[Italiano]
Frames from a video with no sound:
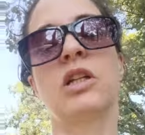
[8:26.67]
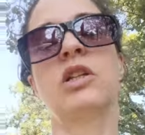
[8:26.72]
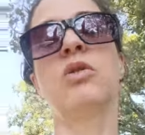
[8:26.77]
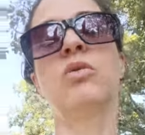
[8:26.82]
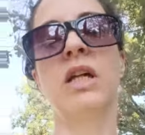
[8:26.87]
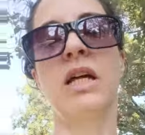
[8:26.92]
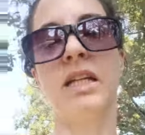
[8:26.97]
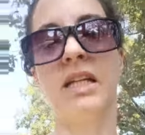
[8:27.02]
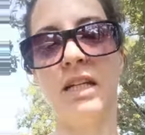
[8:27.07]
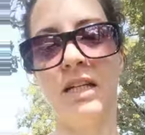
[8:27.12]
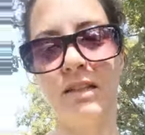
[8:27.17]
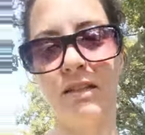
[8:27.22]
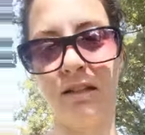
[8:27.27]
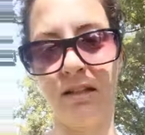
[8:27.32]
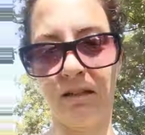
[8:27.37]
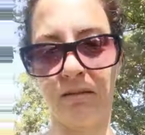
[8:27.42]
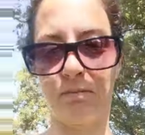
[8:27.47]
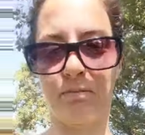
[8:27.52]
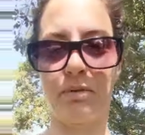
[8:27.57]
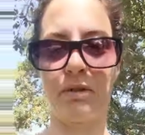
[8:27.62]
di una
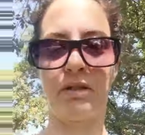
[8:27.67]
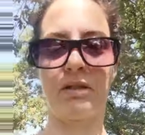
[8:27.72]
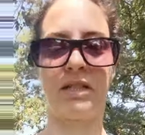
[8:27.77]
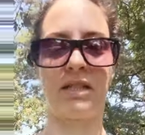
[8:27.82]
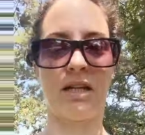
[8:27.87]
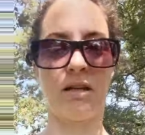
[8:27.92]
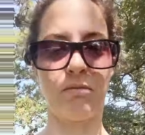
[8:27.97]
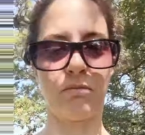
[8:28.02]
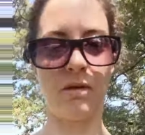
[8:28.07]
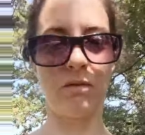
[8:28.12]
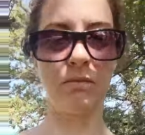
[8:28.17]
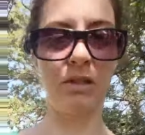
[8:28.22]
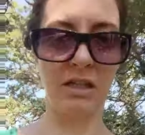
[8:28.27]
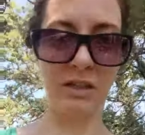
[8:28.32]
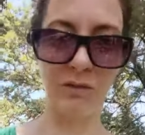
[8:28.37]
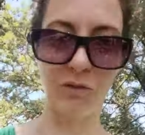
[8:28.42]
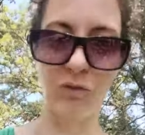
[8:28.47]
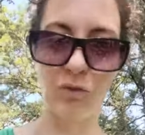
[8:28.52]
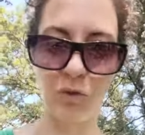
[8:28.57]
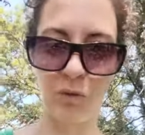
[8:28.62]
rete per il
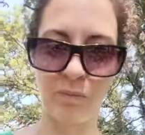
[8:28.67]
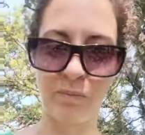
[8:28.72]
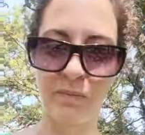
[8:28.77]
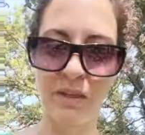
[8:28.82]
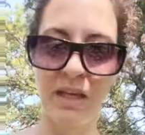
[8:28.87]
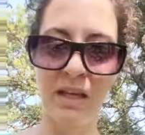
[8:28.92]
cambiamento.